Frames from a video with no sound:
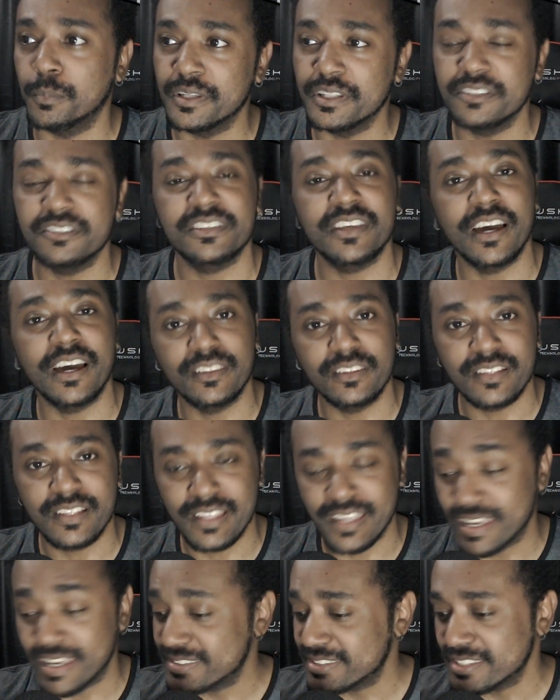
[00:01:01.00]
ao Blitz, que é
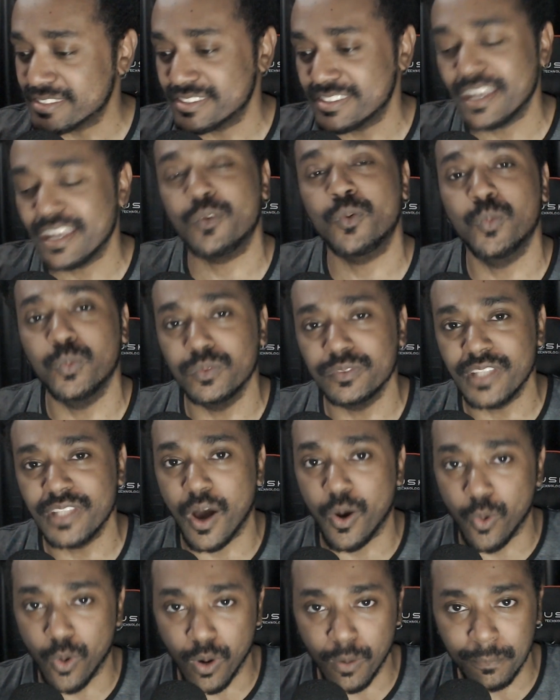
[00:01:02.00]
essa
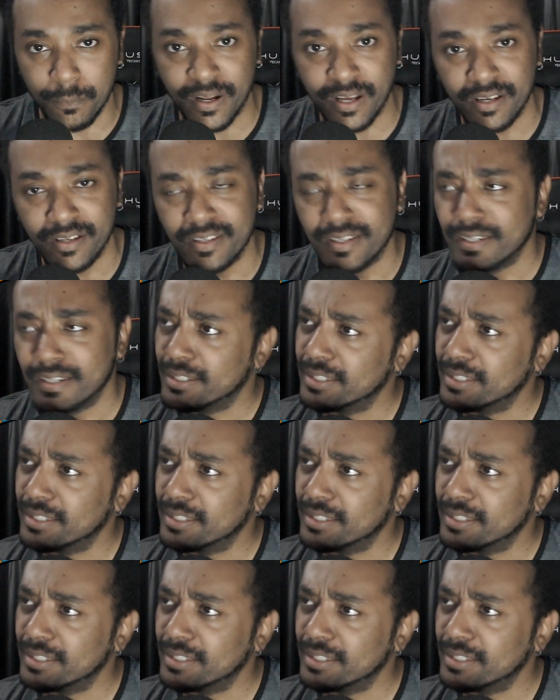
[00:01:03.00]
segunda obra